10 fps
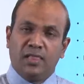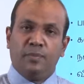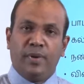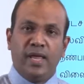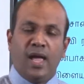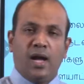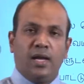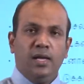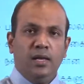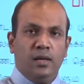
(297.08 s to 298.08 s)
அடுத்தபடியாக
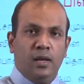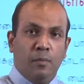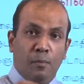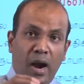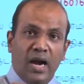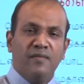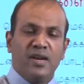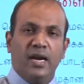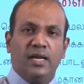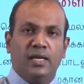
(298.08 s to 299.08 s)

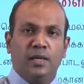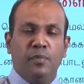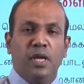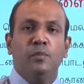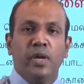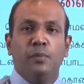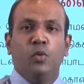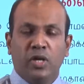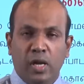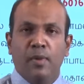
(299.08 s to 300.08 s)
மாணவர்களுக்கு மிக மிக
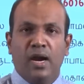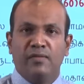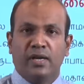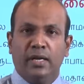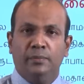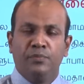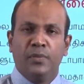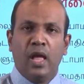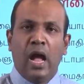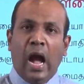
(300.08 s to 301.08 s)
முக்கியமானவர்கள்
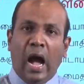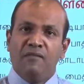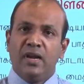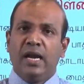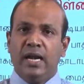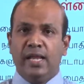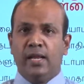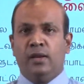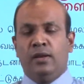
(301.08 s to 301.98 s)
அவர்களின்